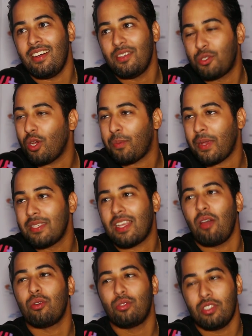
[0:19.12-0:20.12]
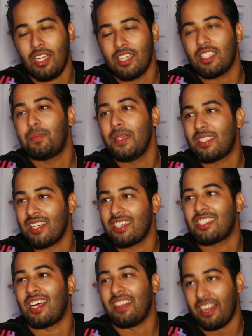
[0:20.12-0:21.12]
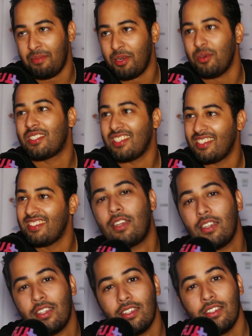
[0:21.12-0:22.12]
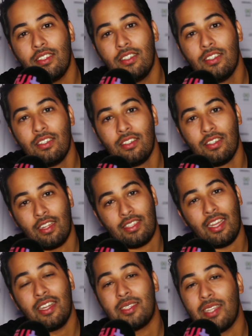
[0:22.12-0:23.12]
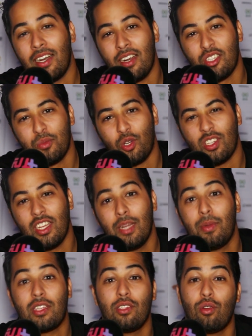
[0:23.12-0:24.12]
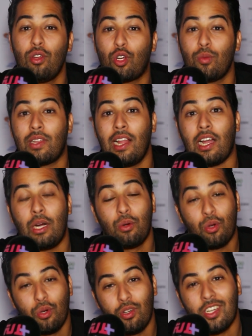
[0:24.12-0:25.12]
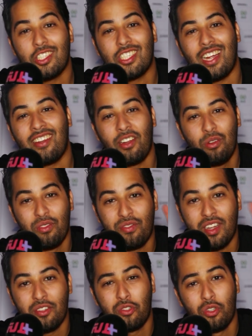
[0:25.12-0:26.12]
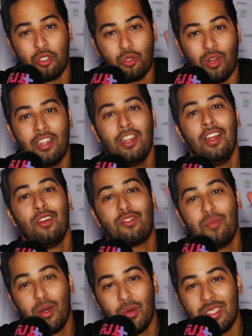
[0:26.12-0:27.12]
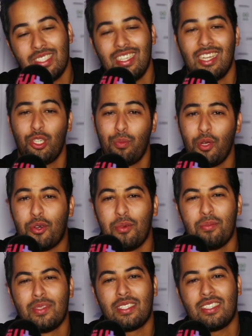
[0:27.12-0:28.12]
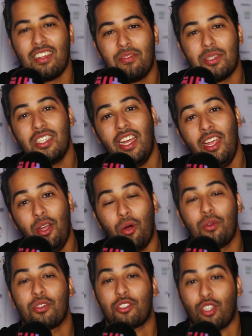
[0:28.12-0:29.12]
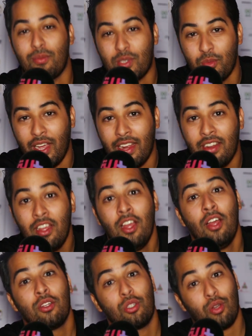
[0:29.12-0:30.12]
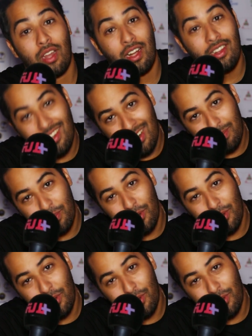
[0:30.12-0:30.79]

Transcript: سوربريز كنوجدوا شي حاجه سبيسيال ان شاء الله الموازين كنعطي رساله للجمهور ديالي بغيت نقول لكم نتلاقاو كلنا ان شاء الله لو 22 جوان في موازين اجيو بكم بزاف باش نحيحوا ونشطوا مجموعين شكرا لالا